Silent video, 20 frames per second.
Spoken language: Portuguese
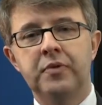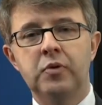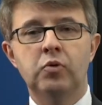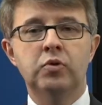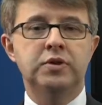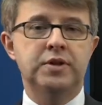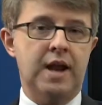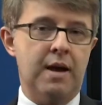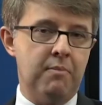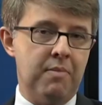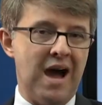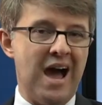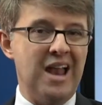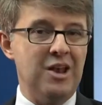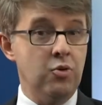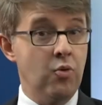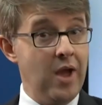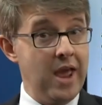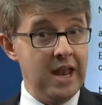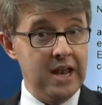o
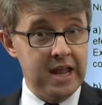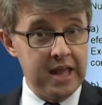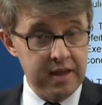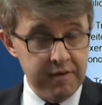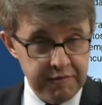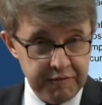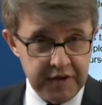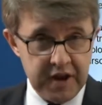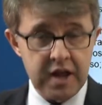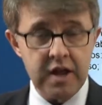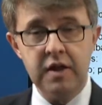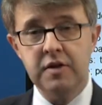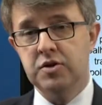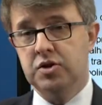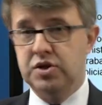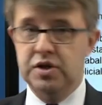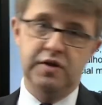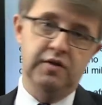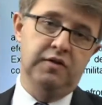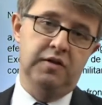trabalho é livre,
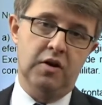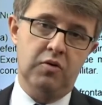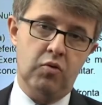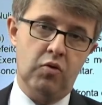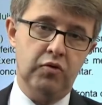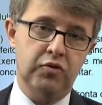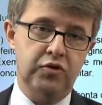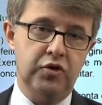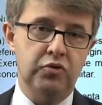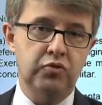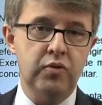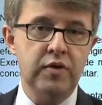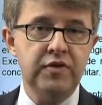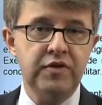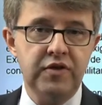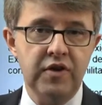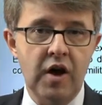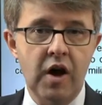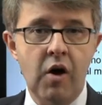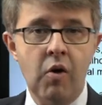diz a
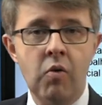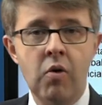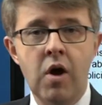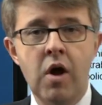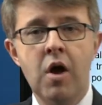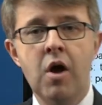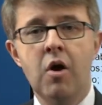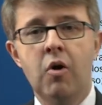Constituição,